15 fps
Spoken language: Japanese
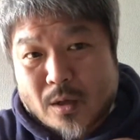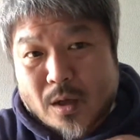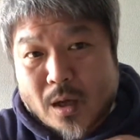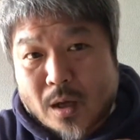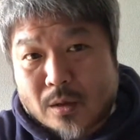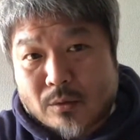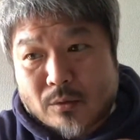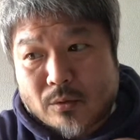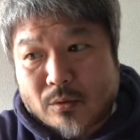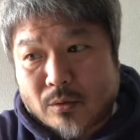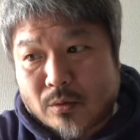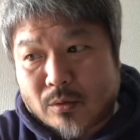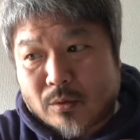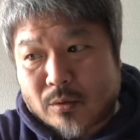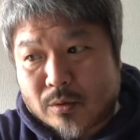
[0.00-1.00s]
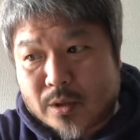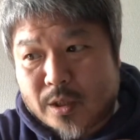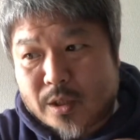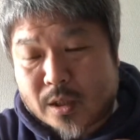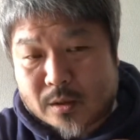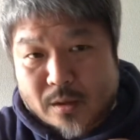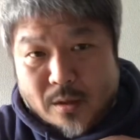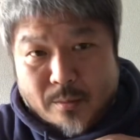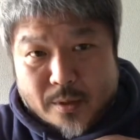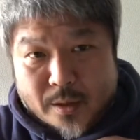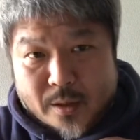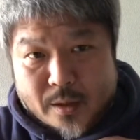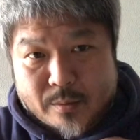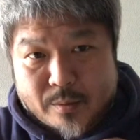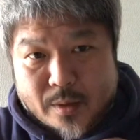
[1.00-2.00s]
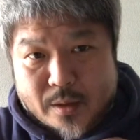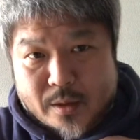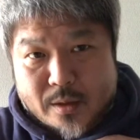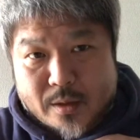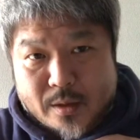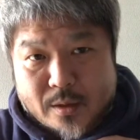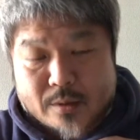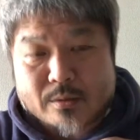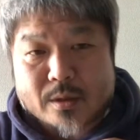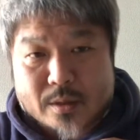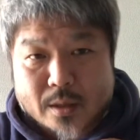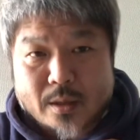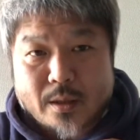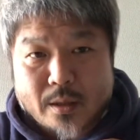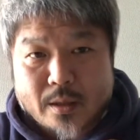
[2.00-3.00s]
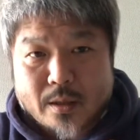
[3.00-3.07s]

あのー、気になったらまたキャリブラ聞きに来てください。